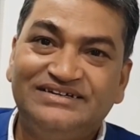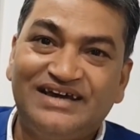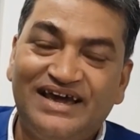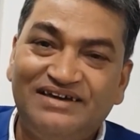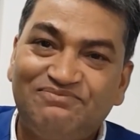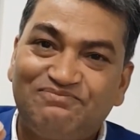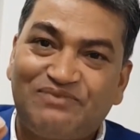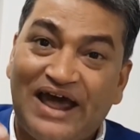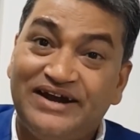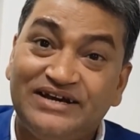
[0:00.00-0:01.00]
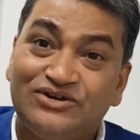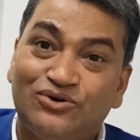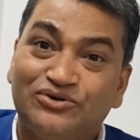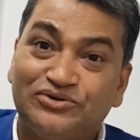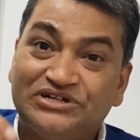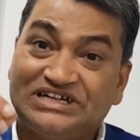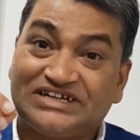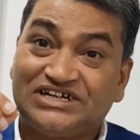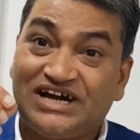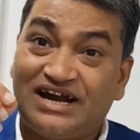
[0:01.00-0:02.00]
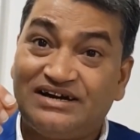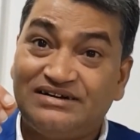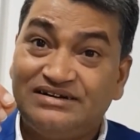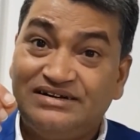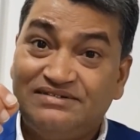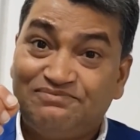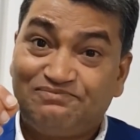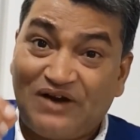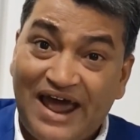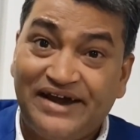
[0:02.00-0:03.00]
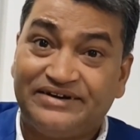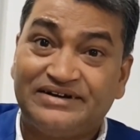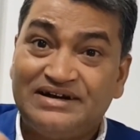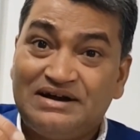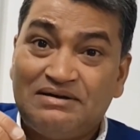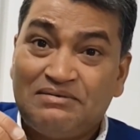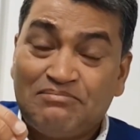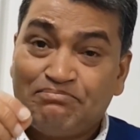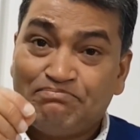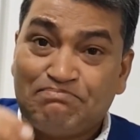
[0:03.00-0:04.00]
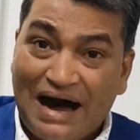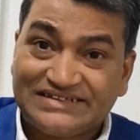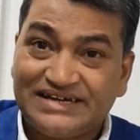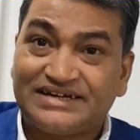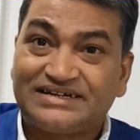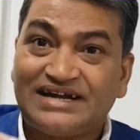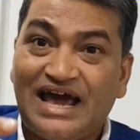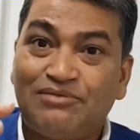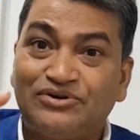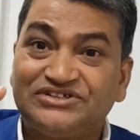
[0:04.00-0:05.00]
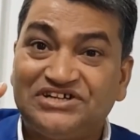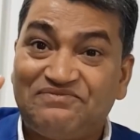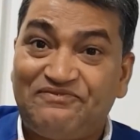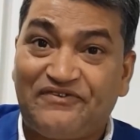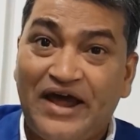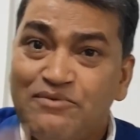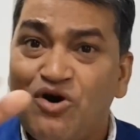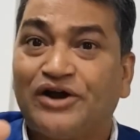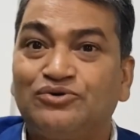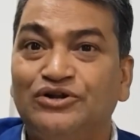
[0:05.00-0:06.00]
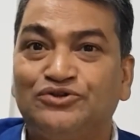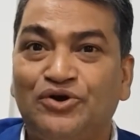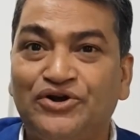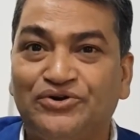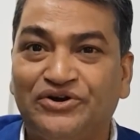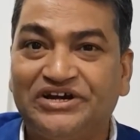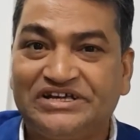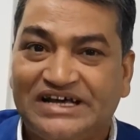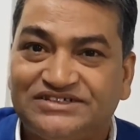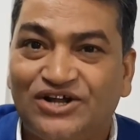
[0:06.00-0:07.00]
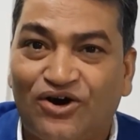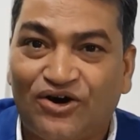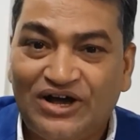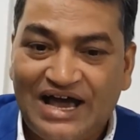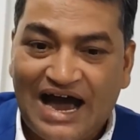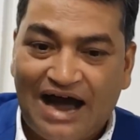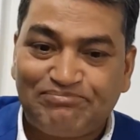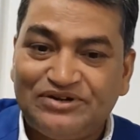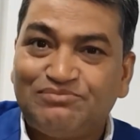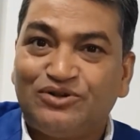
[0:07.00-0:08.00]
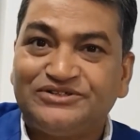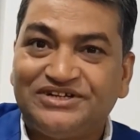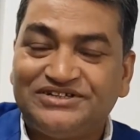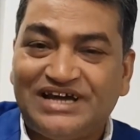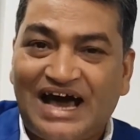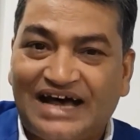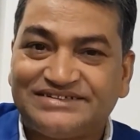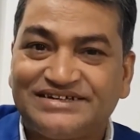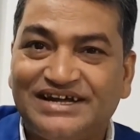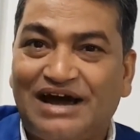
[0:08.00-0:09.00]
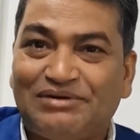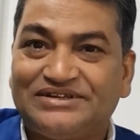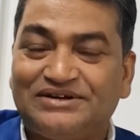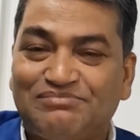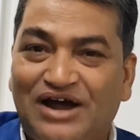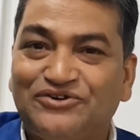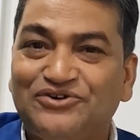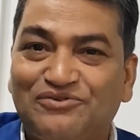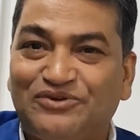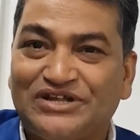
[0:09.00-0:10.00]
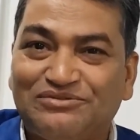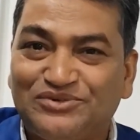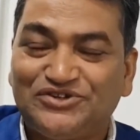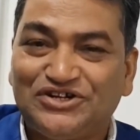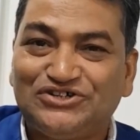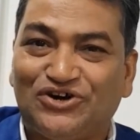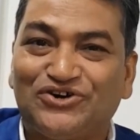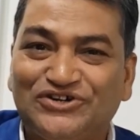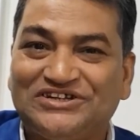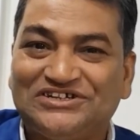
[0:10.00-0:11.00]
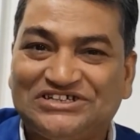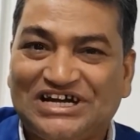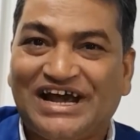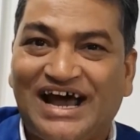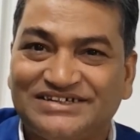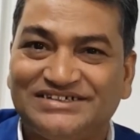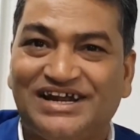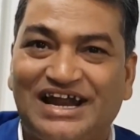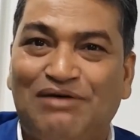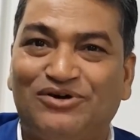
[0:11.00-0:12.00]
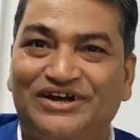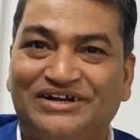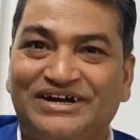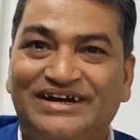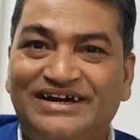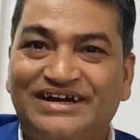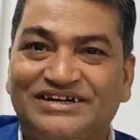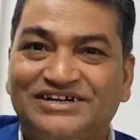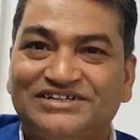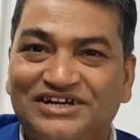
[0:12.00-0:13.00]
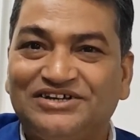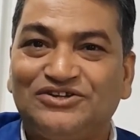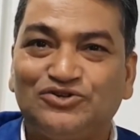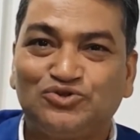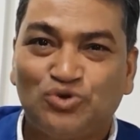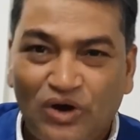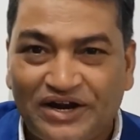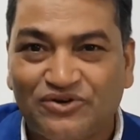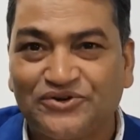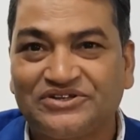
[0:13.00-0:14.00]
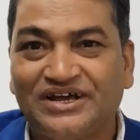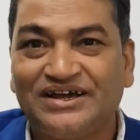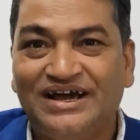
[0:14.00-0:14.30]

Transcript: যে প্ল্যানিংগুলো ন্যাশনাল প্ল্যান বাজেট এবং যে ফ্রেমওয়ার্কগুলি তৈরি করে গিয়েছিল আপনি বলছেন যে আজকের আমাদের মাননীয় প্রধানমন্ত্রী জননেত্রী শেখ হাসিনার আমলের এটার সাথে যদি তুলনা করতে